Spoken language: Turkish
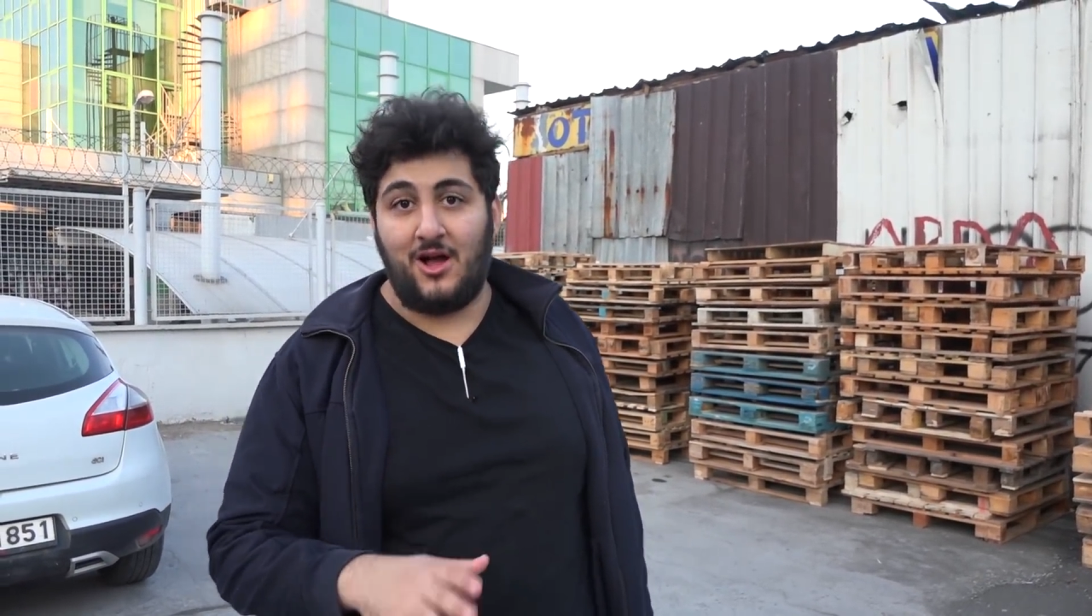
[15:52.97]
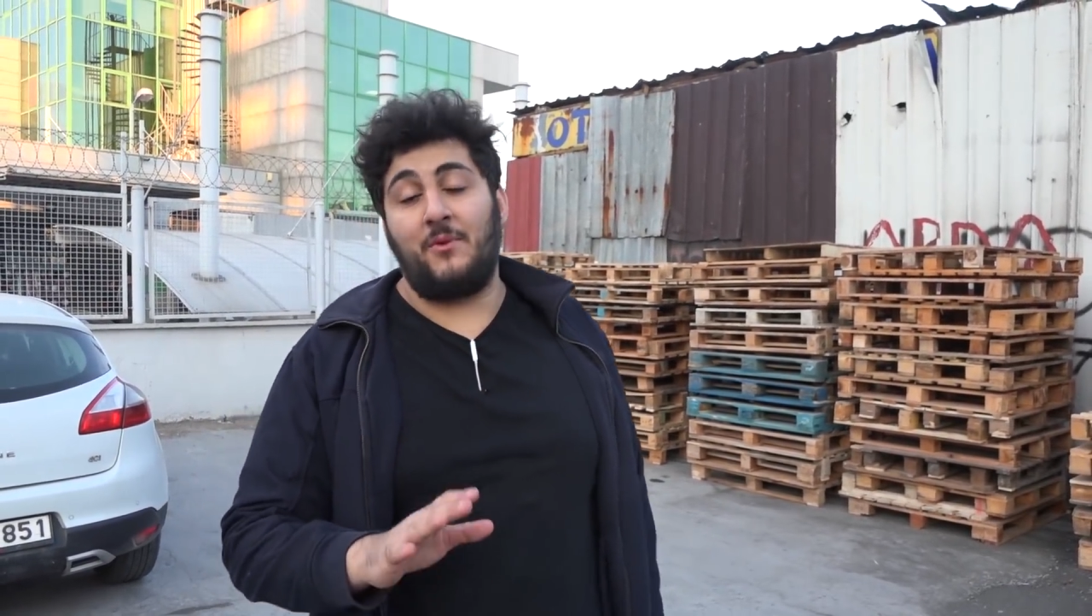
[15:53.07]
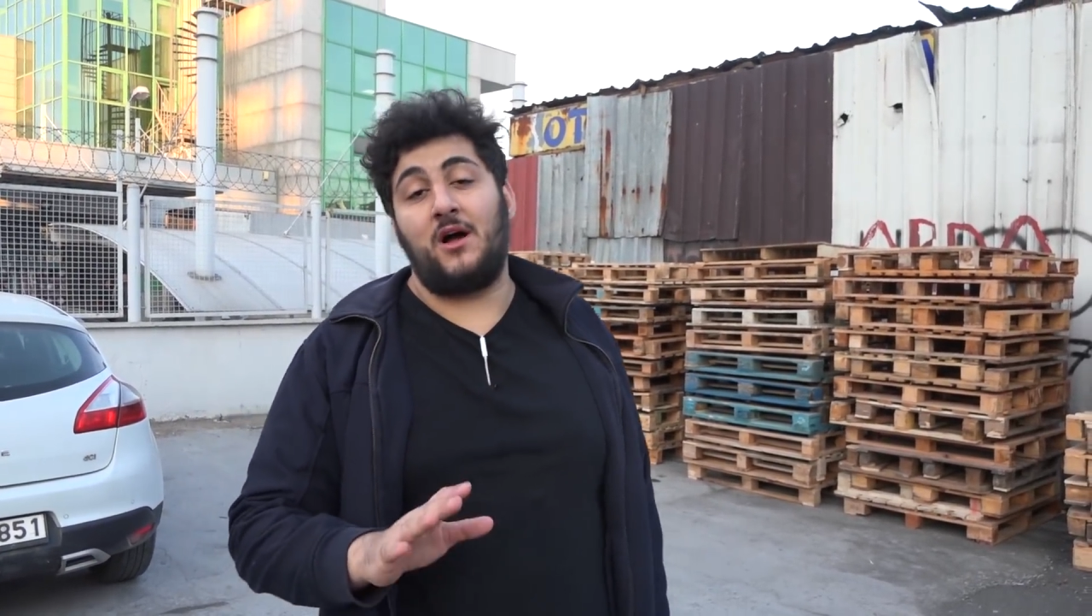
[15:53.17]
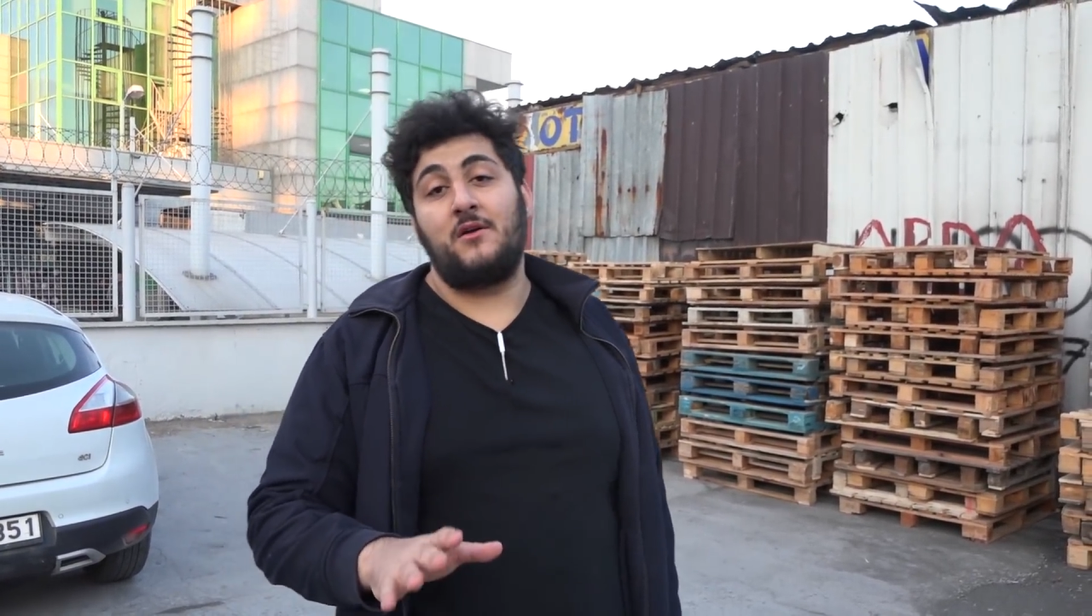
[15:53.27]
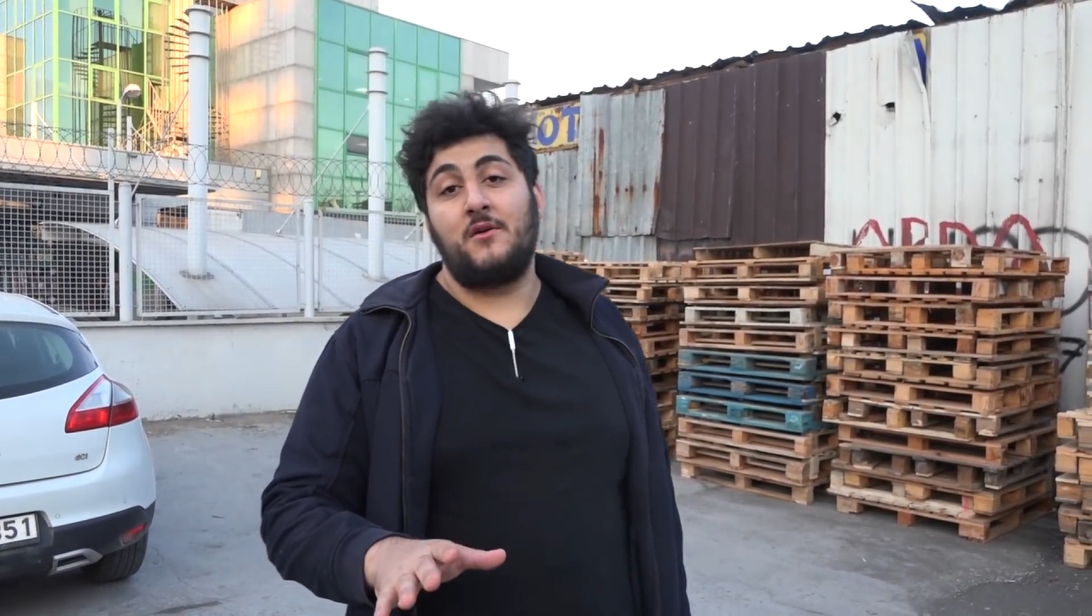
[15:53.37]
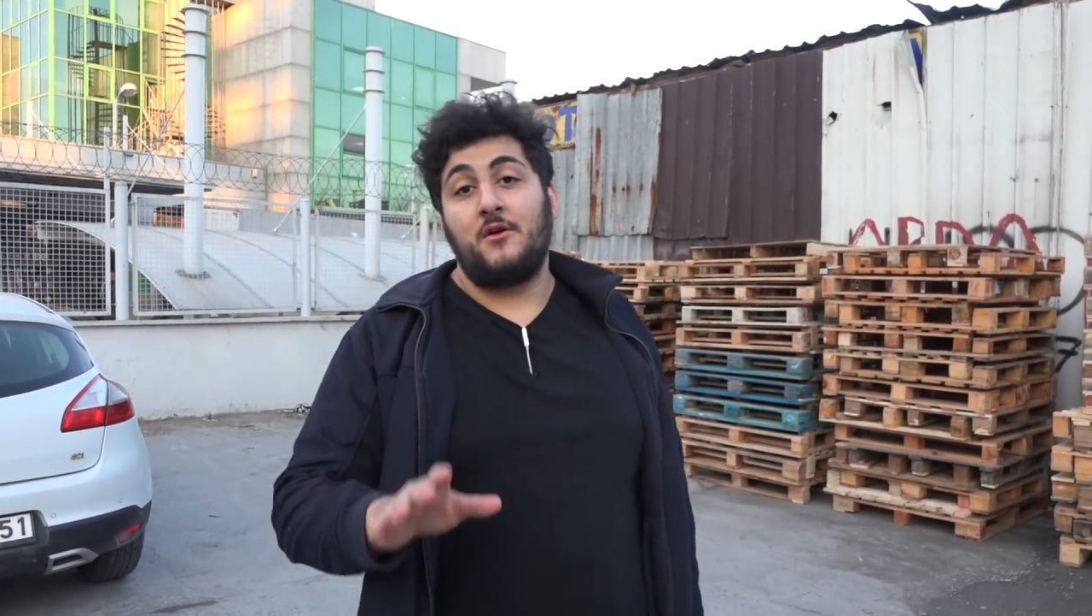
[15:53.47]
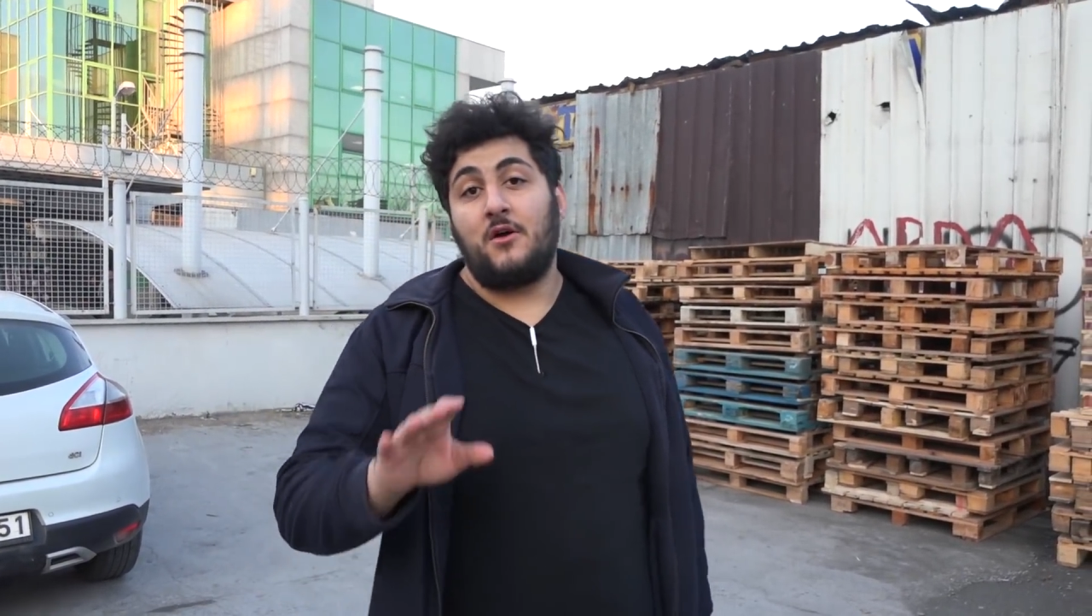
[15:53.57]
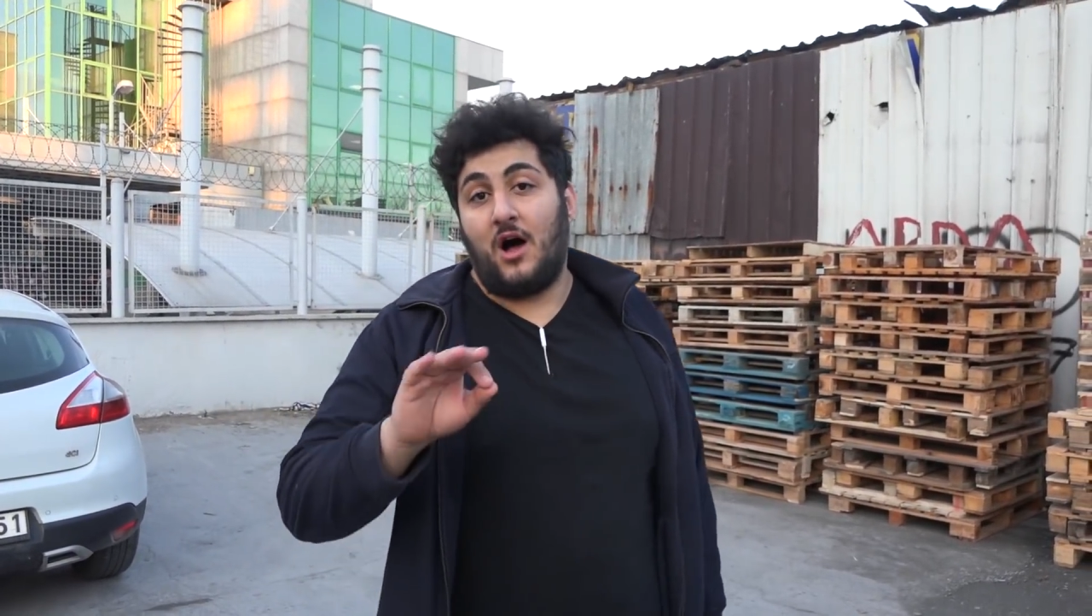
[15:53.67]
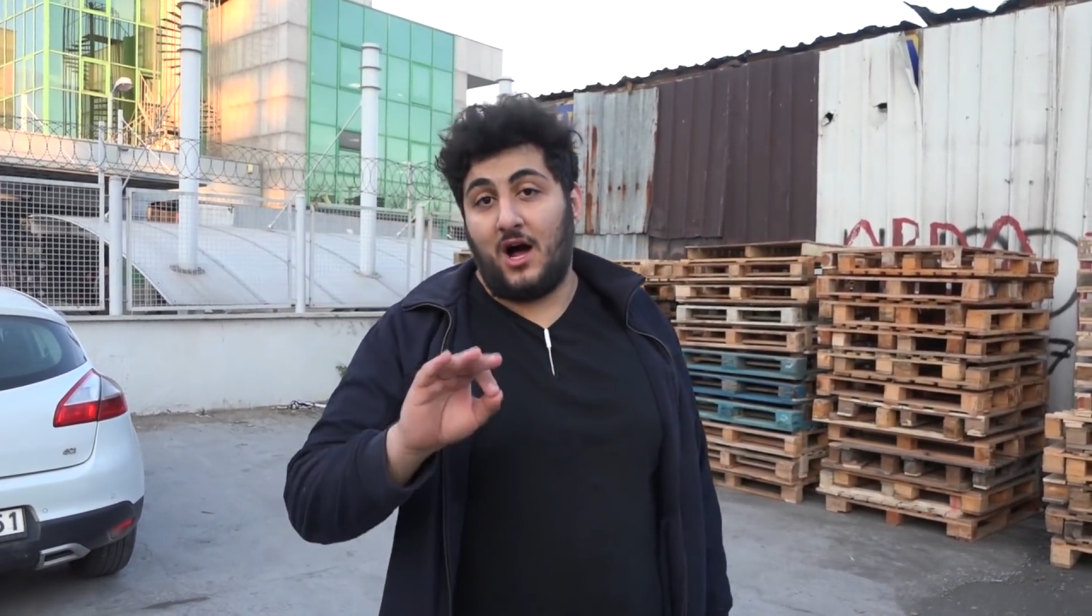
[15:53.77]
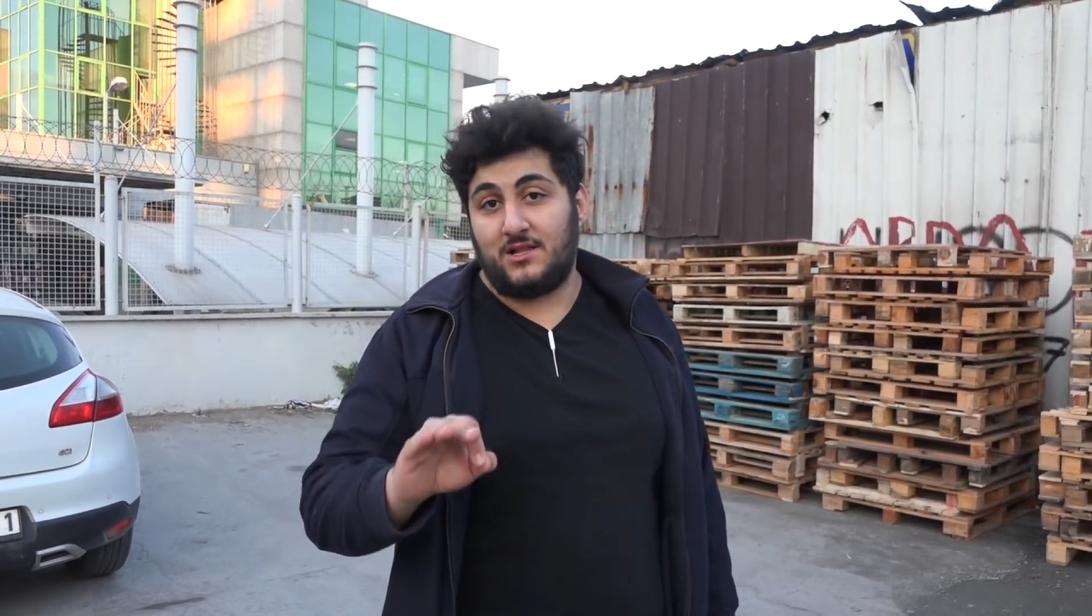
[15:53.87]
Ama
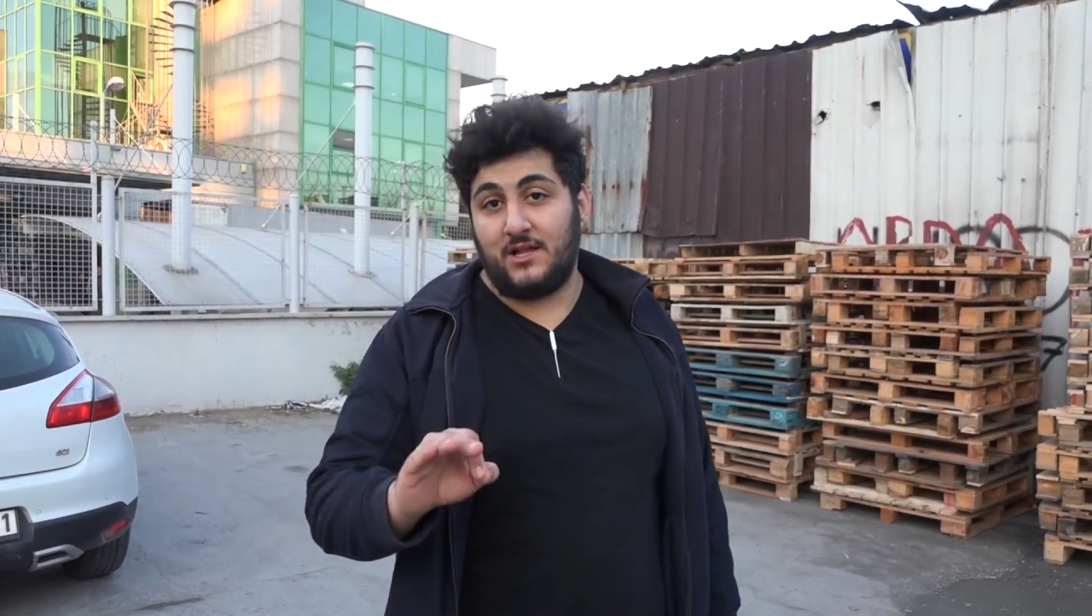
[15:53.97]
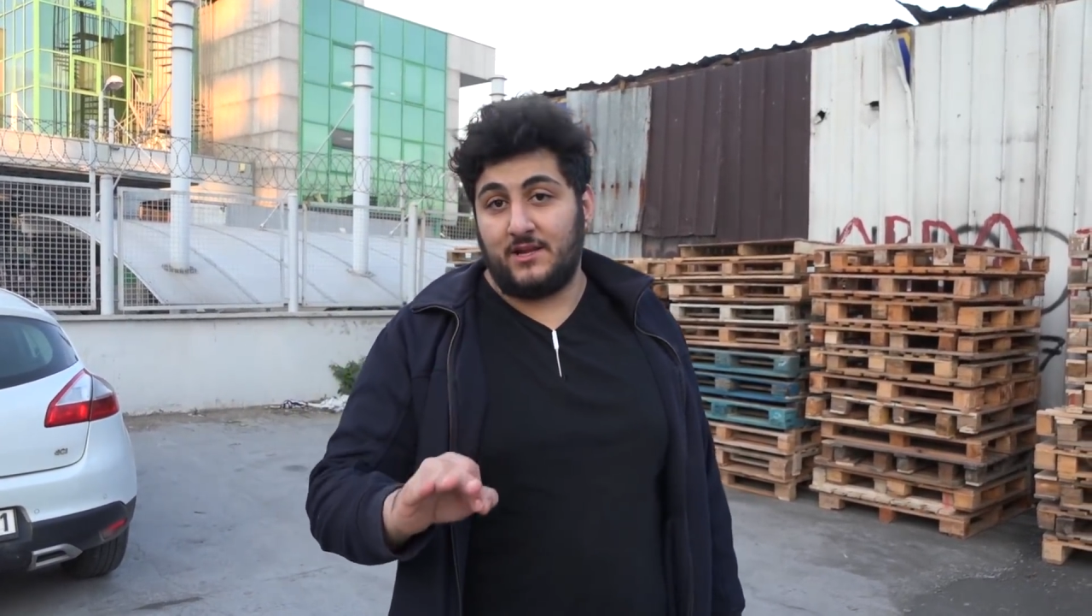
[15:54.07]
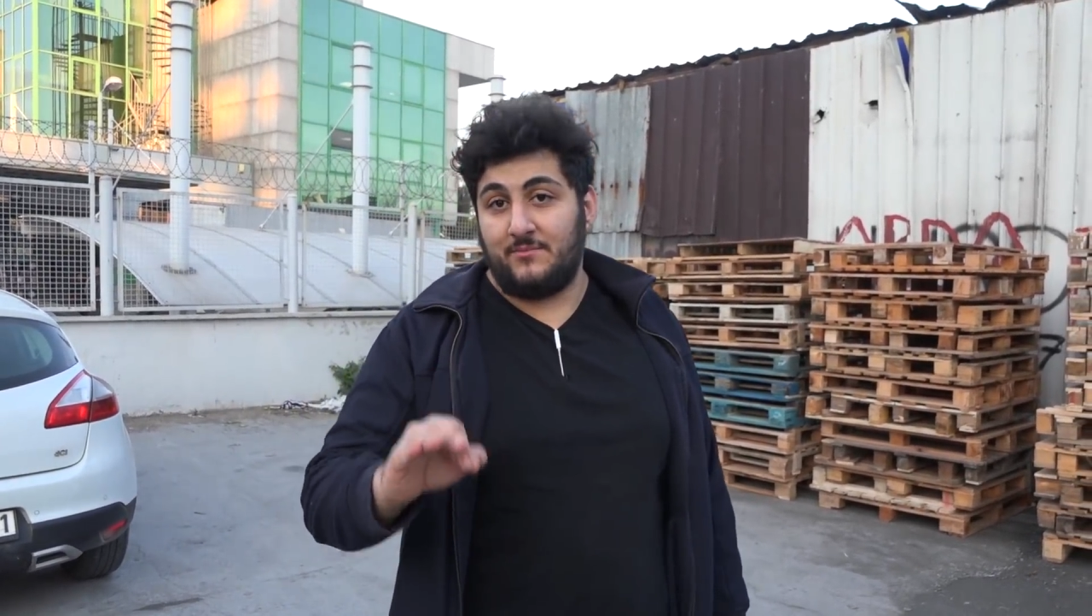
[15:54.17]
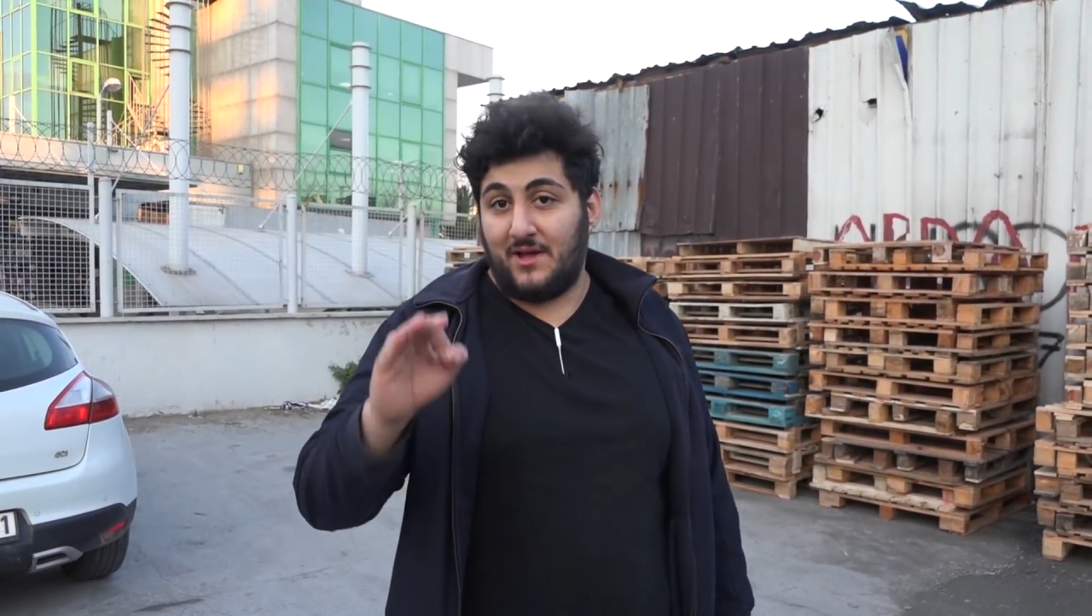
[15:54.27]
hakları.